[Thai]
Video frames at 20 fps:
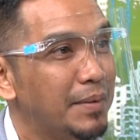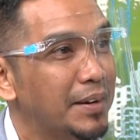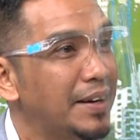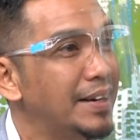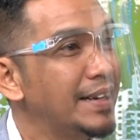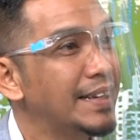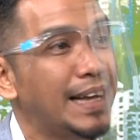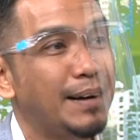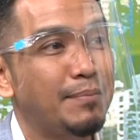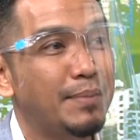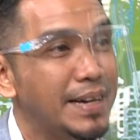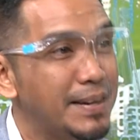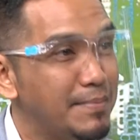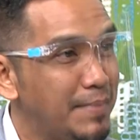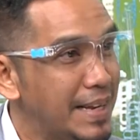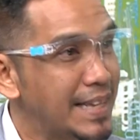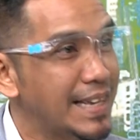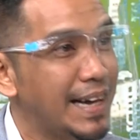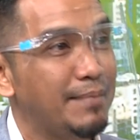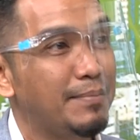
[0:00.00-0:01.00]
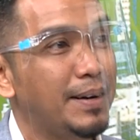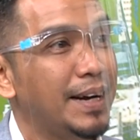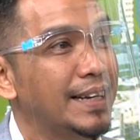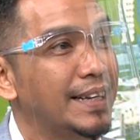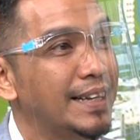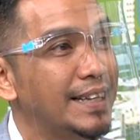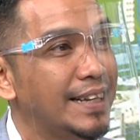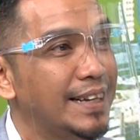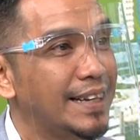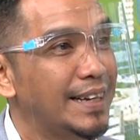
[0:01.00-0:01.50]
มันก็เลยทำให้ไม่สามาร
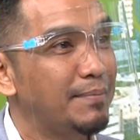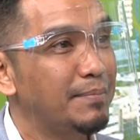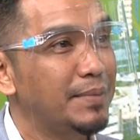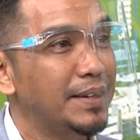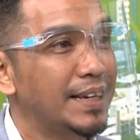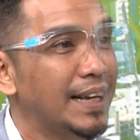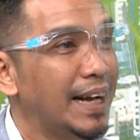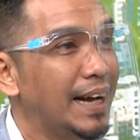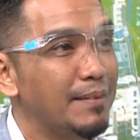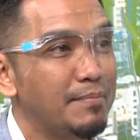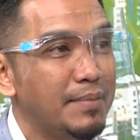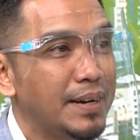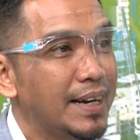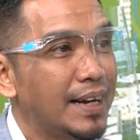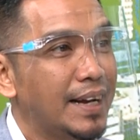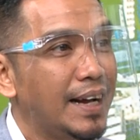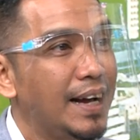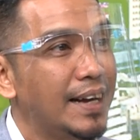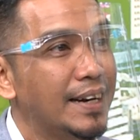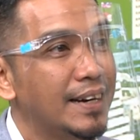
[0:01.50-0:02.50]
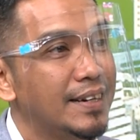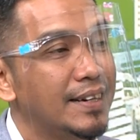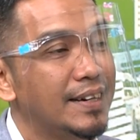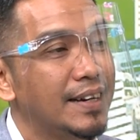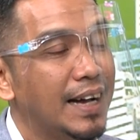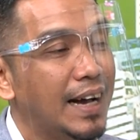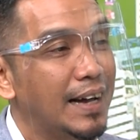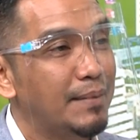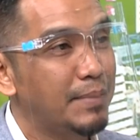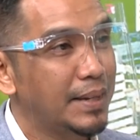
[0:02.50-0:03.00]
ถที่จะดำเนินการมาตรการเรื่
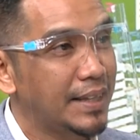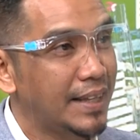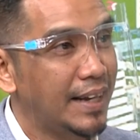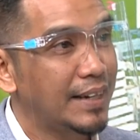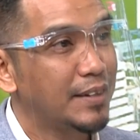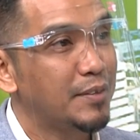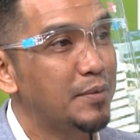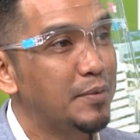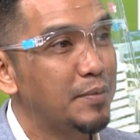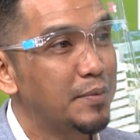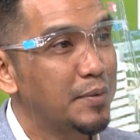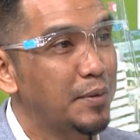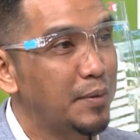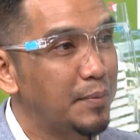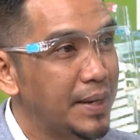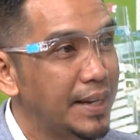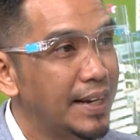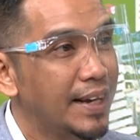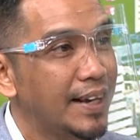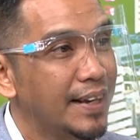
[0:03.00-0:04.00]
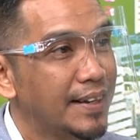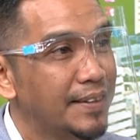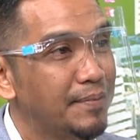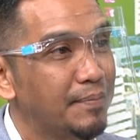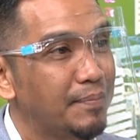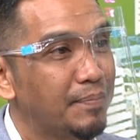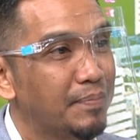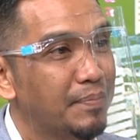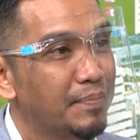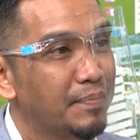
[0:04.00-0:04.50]
องการมาตรการโควิดได้
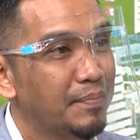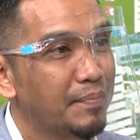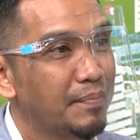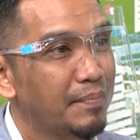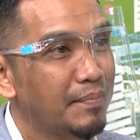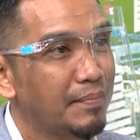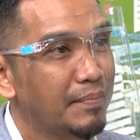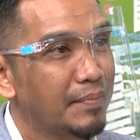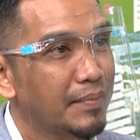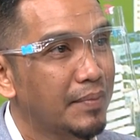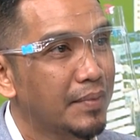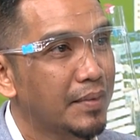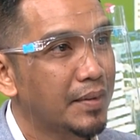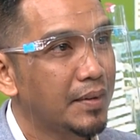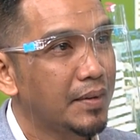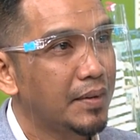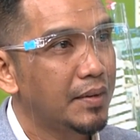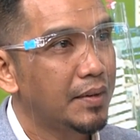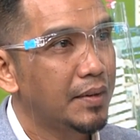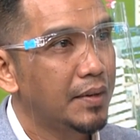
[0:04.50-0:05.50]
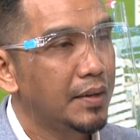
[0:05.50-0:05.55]
ฟิลิปปินส์เป็นไงครับบ่อน